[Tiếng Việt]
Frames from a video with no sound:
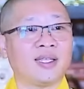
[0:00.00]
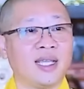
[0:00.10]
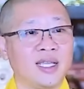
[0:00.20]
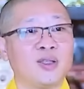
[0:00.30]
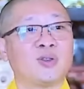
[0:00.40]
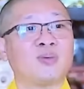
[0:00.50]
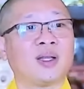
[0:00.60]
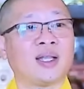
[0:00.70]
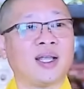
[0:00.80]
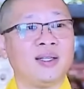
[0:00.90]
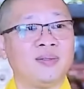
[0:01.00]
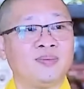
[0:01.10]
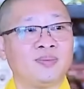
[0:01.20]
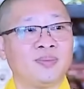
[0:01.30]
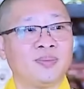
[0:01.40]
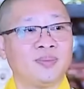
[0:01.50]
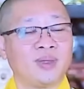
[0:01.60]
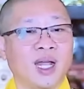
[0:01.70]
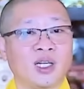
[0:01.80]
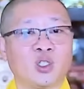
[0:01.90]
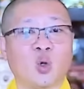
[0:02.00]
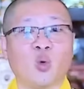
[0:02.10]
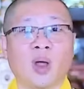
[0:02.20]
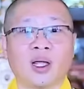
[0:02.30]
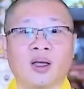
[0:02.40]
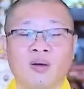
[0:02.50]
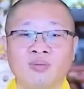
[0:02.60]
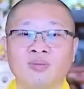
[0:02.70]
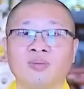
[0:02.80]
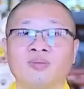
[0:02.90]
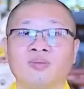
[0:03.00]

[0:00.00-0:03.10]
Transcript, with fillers: chỉ cho chúng ta thấy thành trụ hoại không.